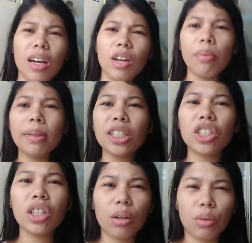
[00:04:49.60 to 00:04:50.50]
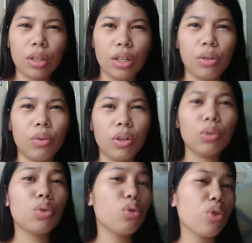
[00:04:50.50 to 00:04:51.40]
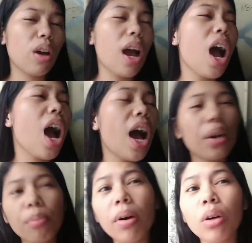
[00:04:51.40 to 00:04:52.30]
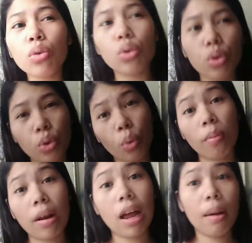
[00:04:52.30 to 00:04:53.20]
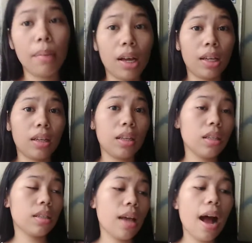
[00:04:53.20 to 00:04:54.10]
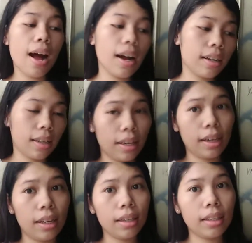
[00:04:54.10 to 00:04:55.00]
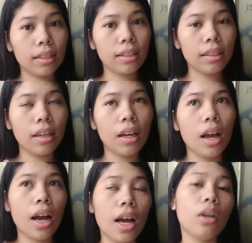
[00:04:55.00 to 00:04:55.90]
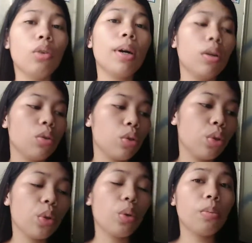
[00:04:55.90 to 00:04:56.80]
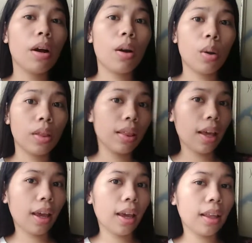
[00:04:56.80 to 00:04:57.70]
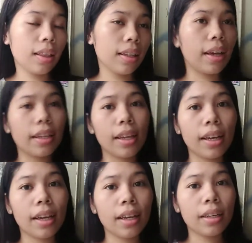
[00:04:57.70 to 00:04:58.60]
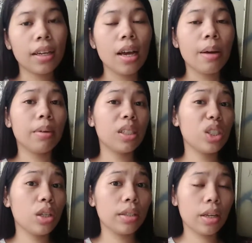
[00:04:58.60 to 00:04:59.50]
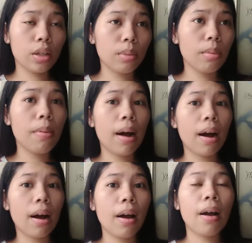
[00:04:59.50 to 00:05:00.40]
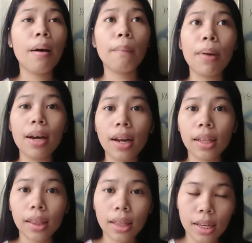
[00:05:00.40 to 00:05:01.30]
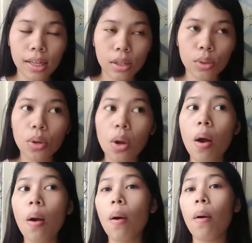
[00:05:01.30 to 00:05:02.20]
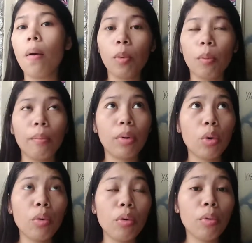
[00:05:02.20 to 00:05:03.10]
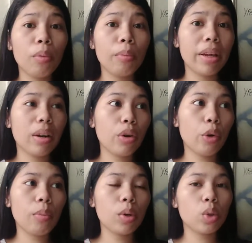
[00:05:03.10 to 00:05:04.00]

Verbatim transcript: ano pa ba chichika ko sa inyo? Anong gusto nyo, ano bang gusto nyo malaman sa akin? Ano bang gusto nyo mga content? Ganyan. Mag-suggest kayo sa baba para at least kung mayroon ako